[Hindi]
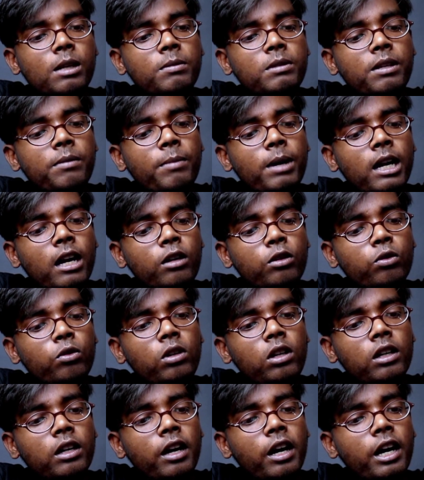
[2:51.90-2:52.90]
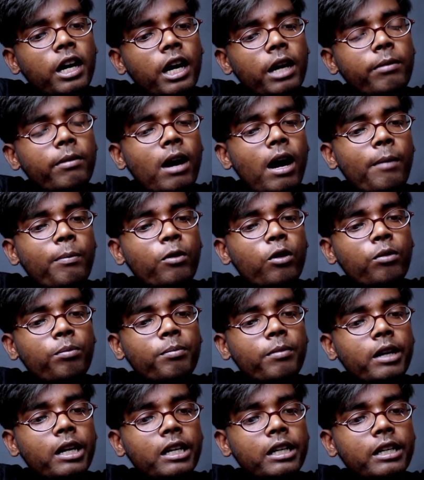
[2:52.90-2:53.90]
और सबसे बड़ा टूल कर्व
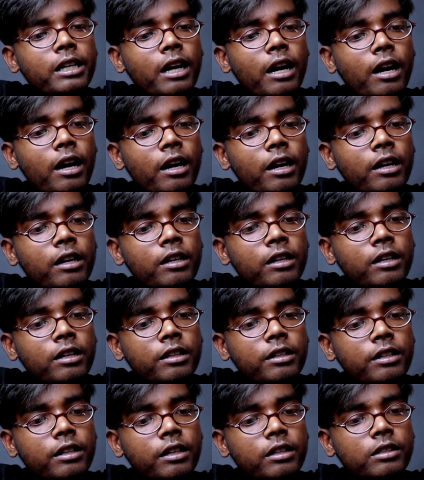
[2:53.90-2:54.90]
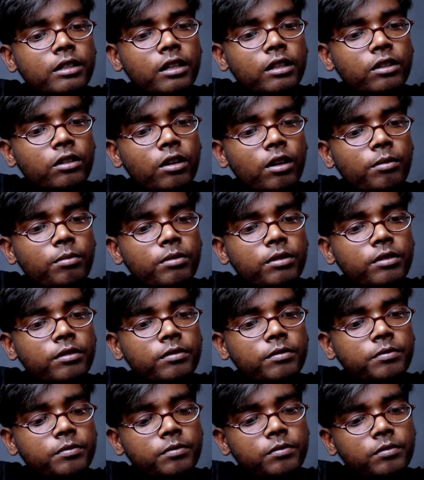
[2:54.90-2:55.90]
आपको मिल ही रहा है देख सकते हो
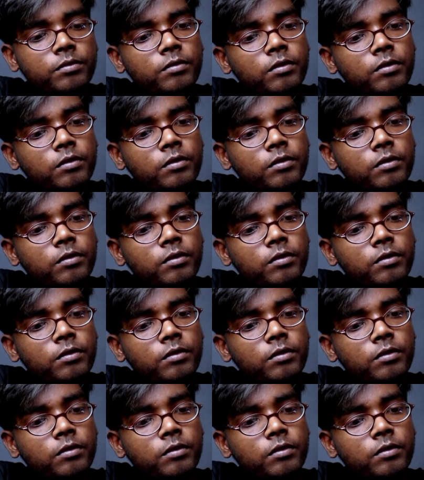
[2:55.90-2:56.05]
आप